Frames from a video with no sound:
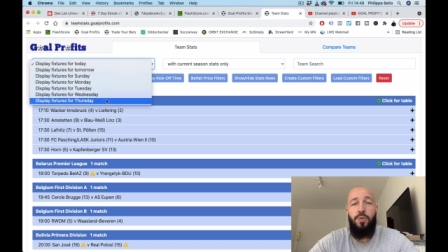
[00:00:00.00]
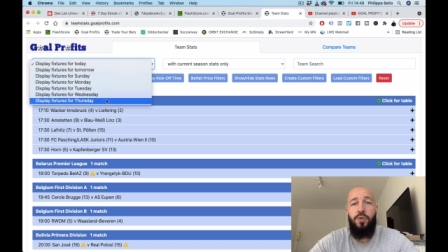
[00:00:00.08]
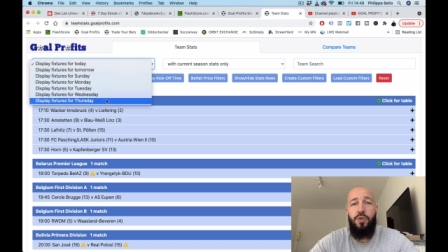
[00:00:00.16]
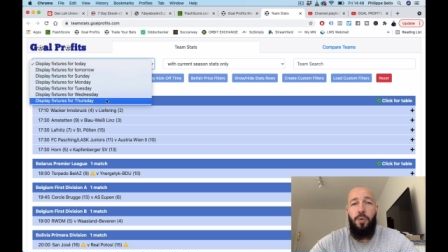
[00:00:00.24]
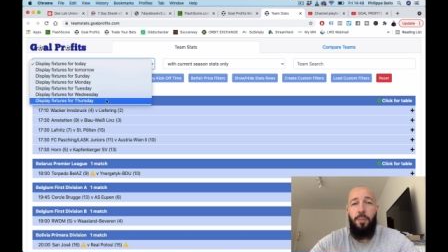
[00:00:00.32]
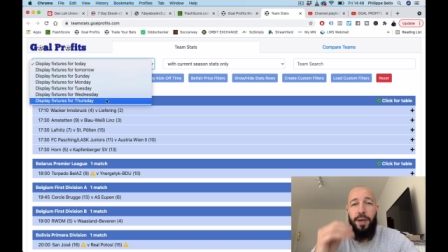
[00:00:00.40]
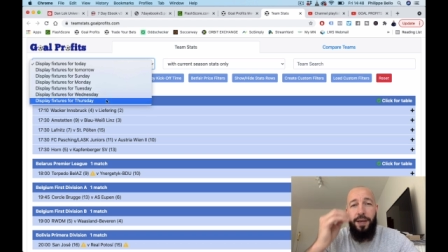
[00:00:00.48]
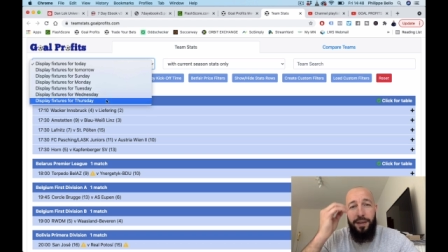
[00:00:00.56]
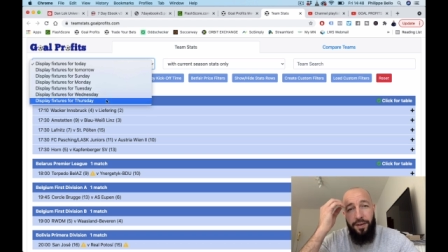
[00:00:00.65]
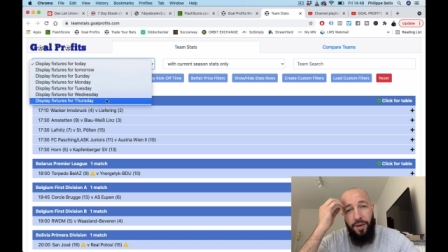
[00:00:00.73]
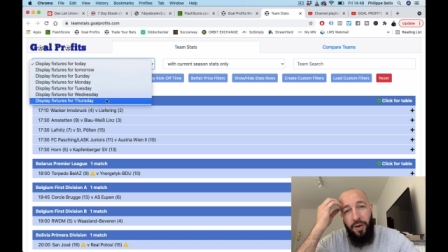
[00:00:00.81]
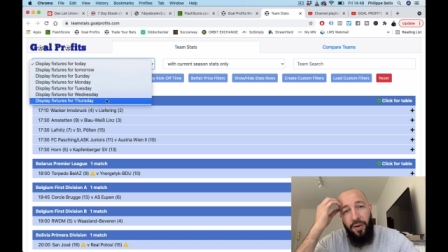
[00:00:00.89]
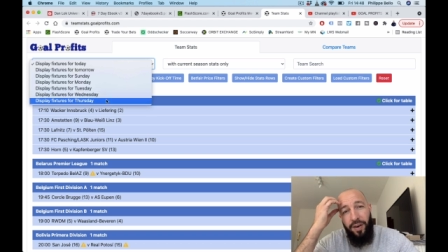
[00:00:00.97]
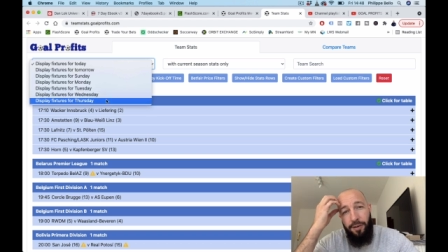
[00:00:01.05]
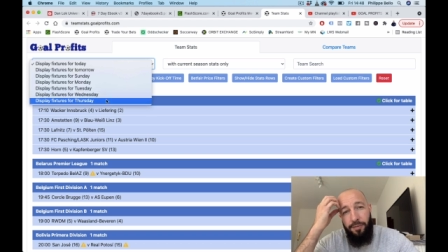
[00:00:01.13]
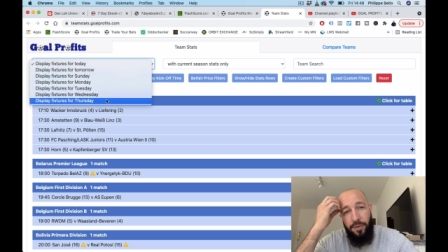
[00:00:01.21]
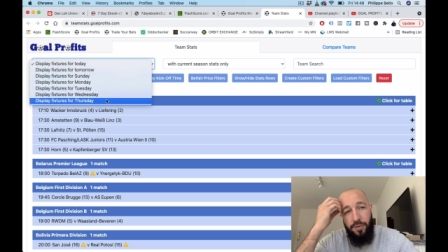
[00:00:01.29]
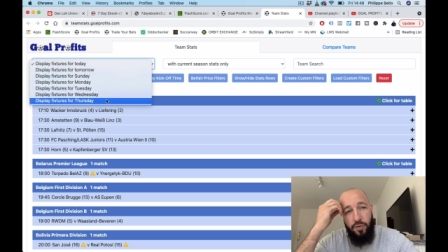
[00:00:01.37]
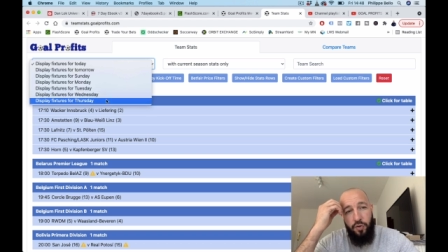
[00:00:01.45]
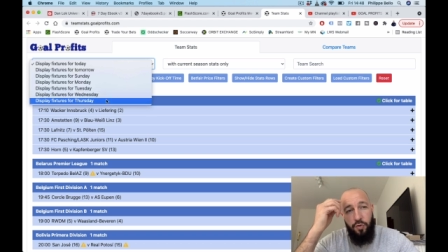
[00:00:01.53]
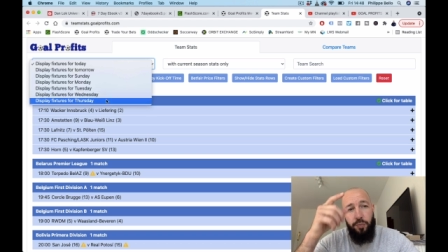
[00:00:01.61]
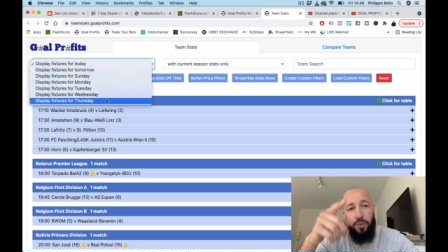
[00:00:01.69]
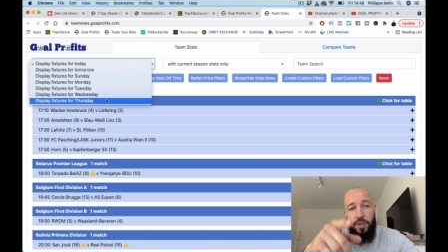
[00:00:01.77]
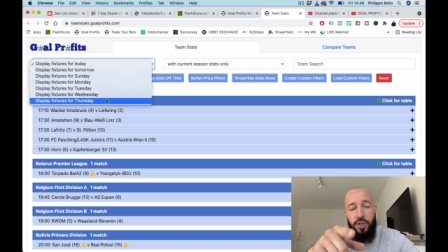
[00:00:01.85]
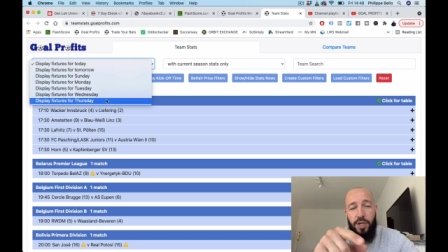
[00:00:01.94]
semaine en avance. Je
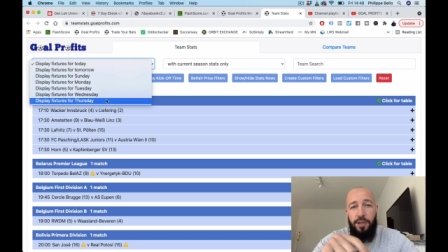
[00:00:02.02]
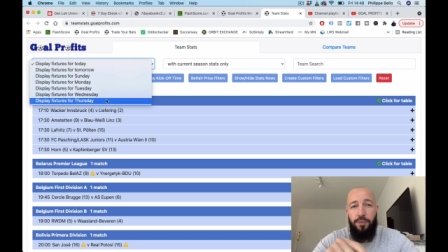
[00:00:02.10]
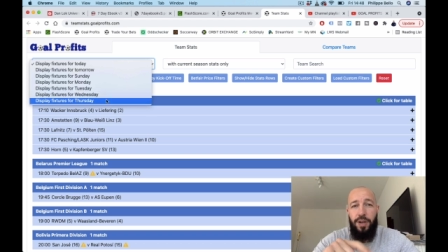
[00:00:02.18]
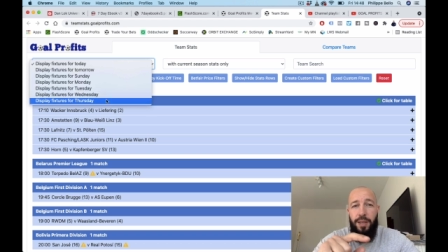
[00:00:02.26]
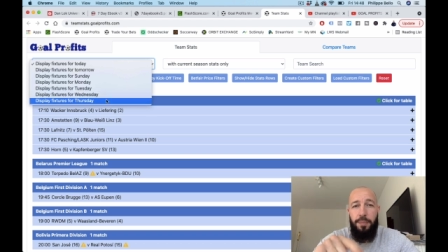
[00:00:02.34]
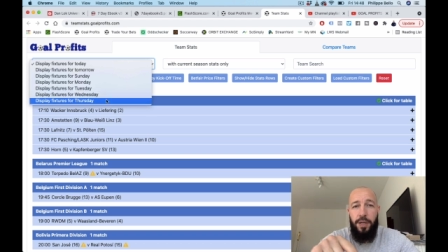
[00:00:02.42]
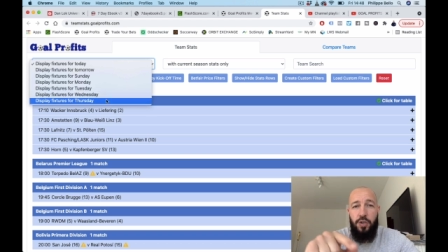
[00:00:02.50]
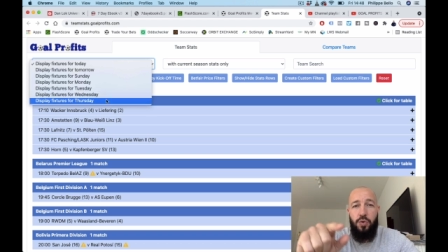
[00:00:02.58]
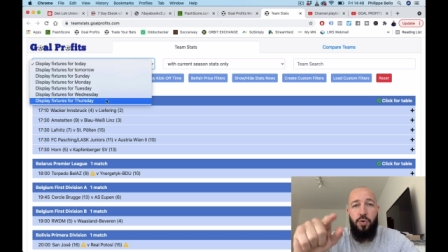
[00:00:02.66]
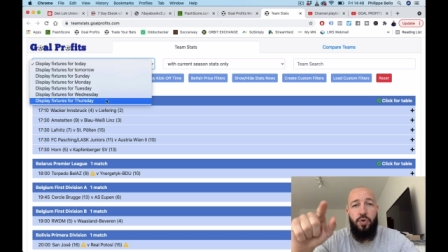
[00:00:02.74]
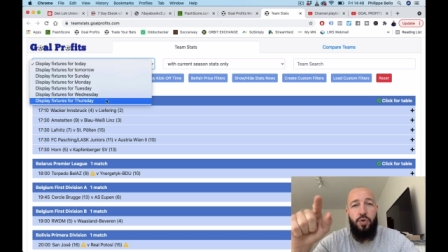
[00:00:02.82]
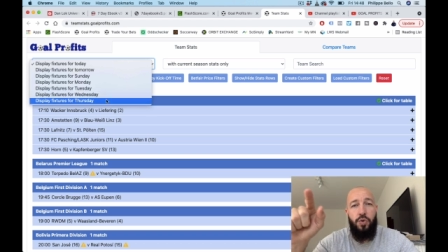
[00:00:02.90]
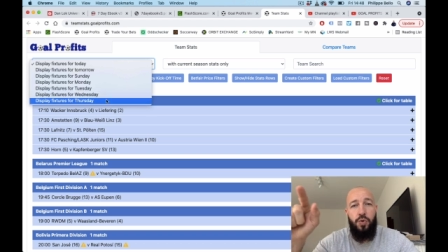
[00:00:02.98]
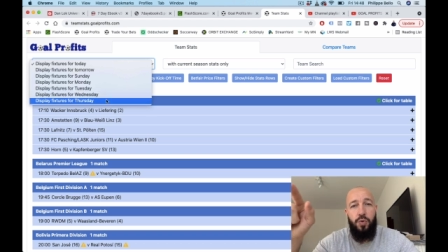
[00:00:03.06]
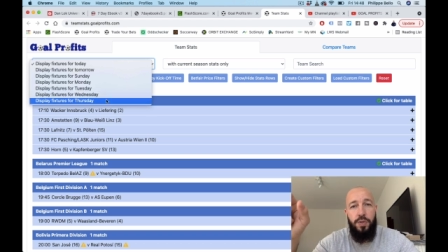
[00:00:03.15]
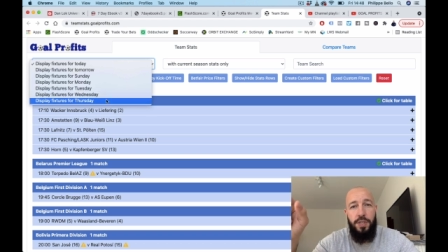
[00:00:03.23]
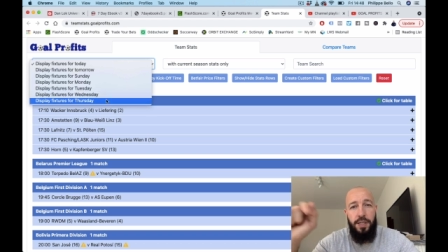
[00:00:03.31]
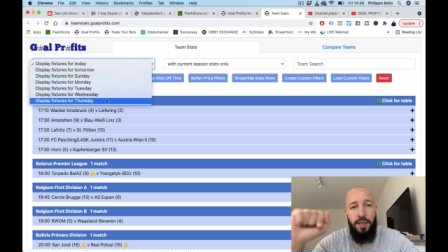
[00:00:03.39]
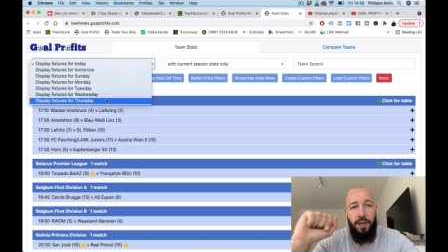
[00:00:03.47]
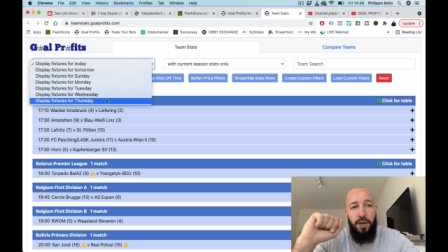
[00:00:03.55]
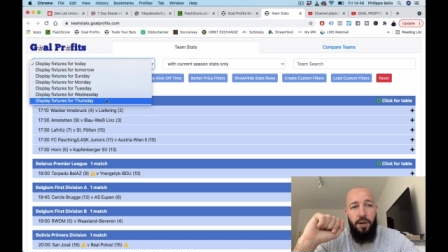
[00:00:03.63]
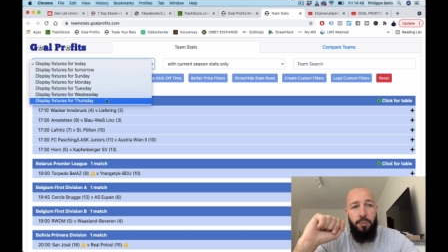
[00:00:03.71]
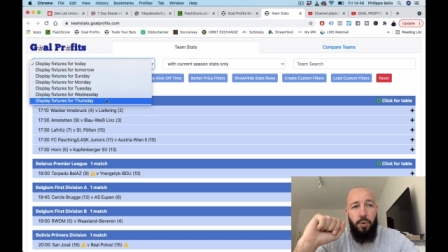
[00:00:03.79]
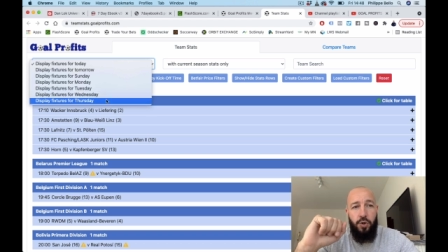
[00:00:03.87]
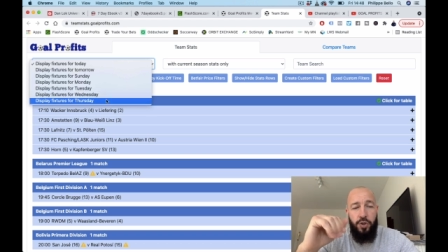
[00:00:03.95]
peux déjà aller voir les matchs de jeudi
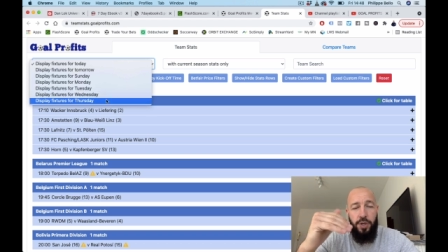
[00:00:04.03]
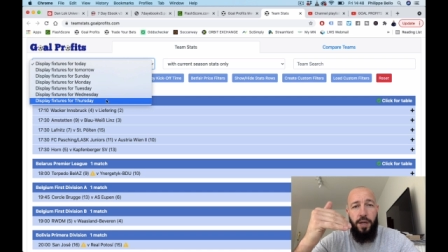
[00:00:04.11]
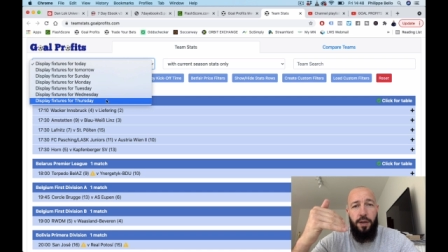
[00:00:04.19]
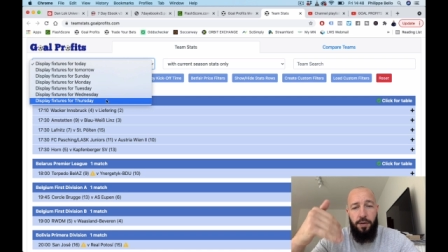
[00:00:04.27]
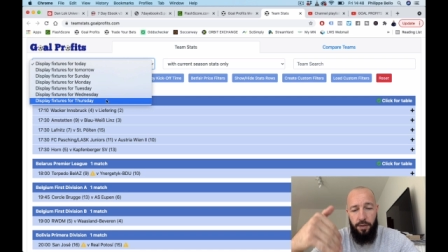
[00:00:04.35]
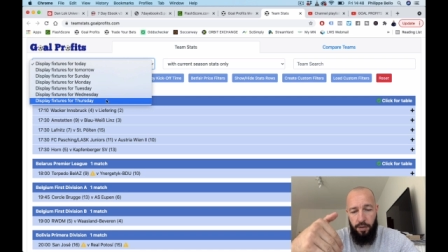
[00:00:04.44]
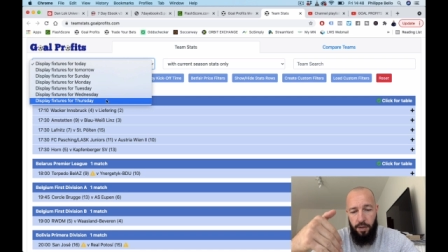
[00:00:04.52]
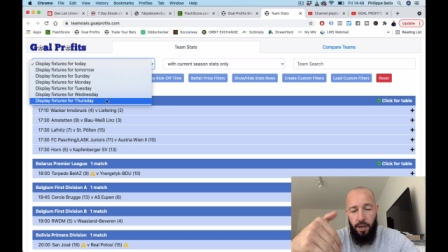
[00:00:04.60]
prochain.